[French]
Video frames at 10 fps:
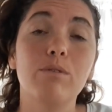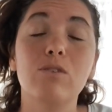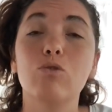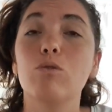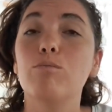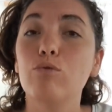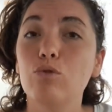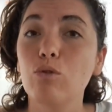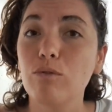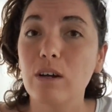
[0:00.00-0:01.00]
puisque
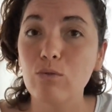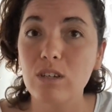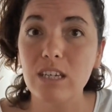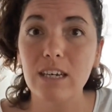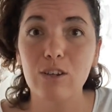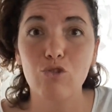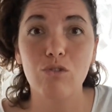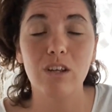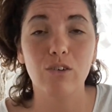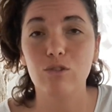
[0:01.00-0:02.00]
Pluton va nous dire
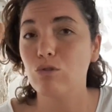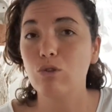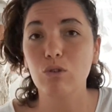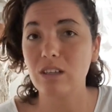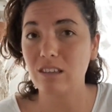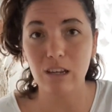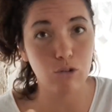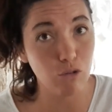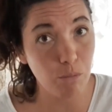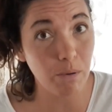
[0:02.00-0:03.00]
tu n'es en sécurité
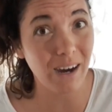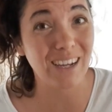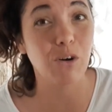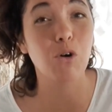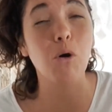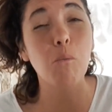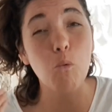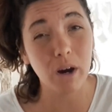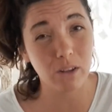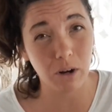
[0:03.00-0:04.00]
nulle part et encore
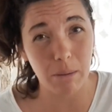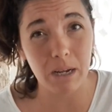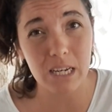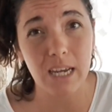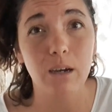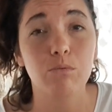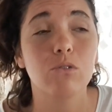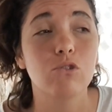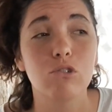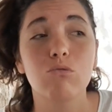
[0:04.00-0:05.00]
moins dans la matière,
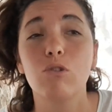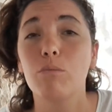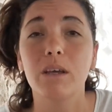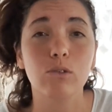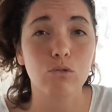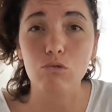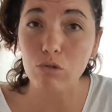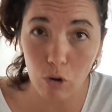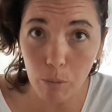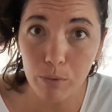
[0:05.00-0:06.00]
puisque je suis le maître du
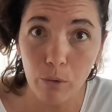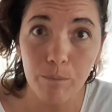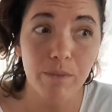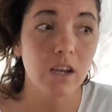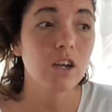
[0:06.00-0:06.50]
scorpion,